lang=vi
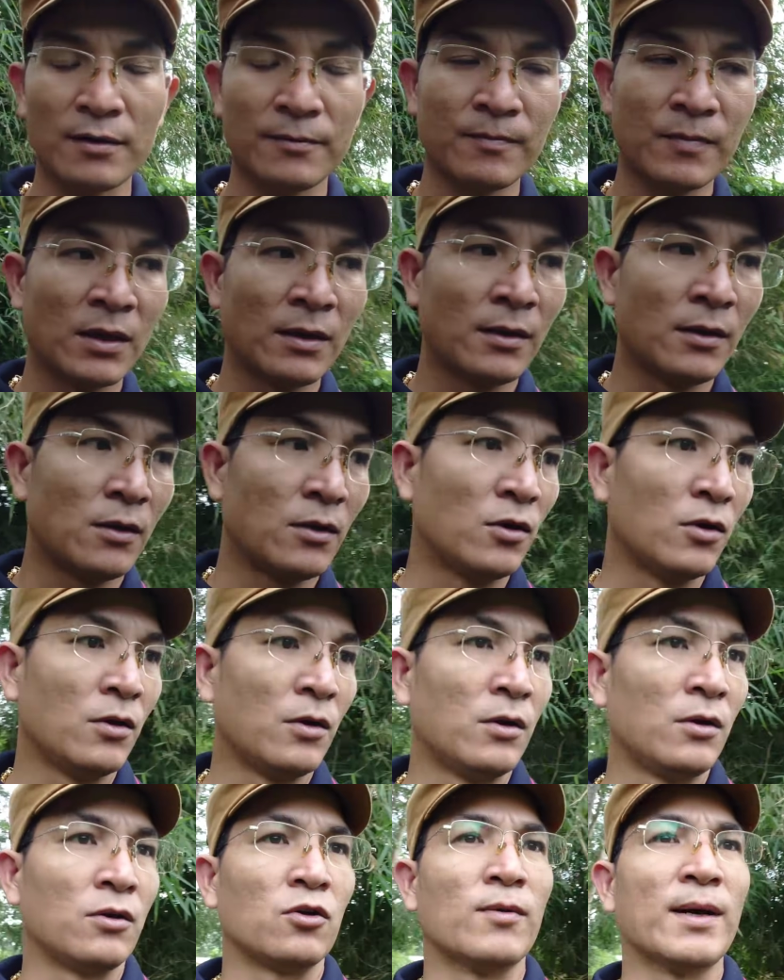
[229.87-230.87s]
đó
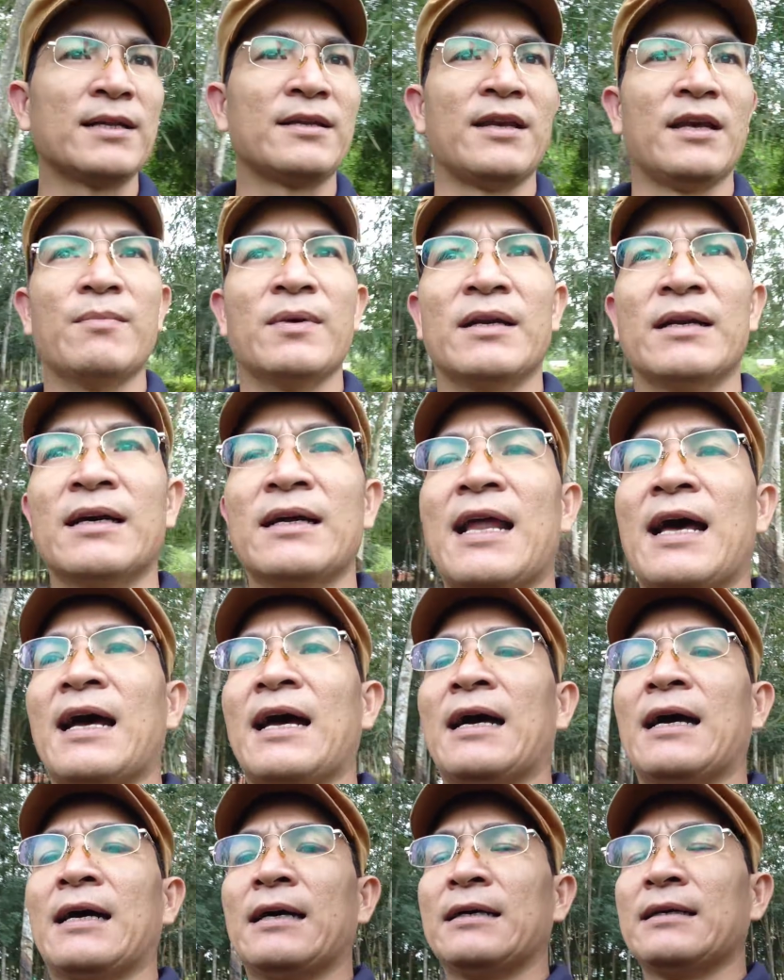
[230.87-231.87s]
của anh chị mình đó
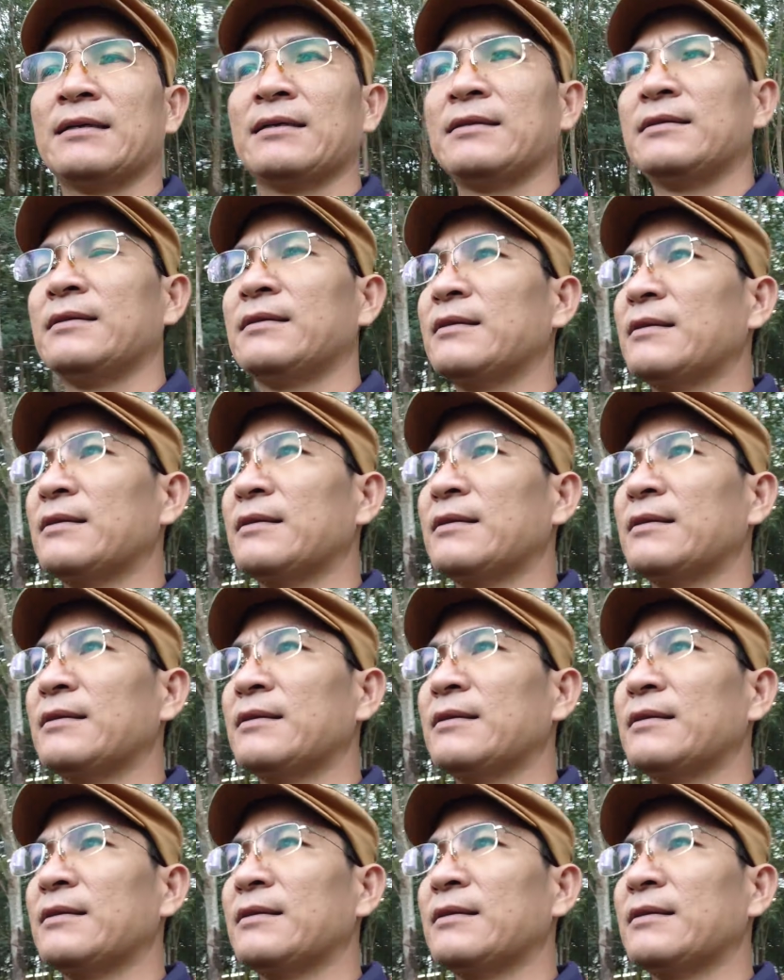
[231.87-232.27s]
là